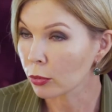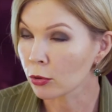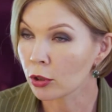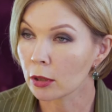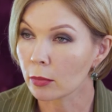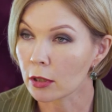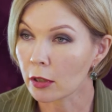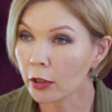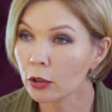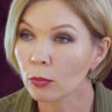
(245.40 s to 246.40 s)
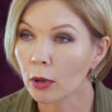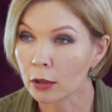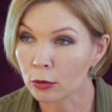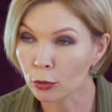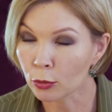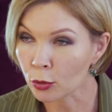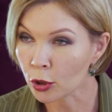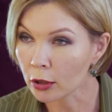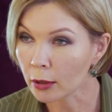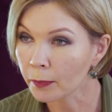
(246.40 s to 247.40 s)
получить образование у Марка
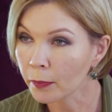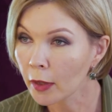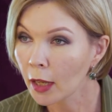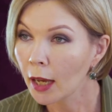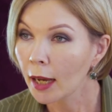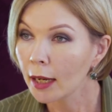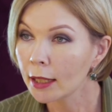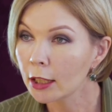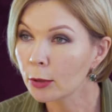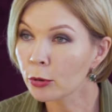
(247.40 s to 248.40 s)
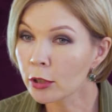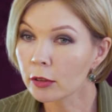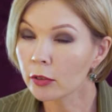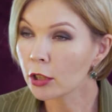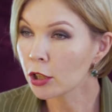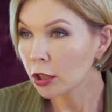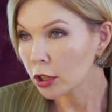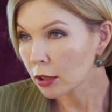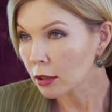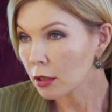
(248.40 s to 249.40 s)
Кукушкина. И после
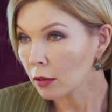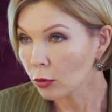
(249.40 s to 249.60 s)
2014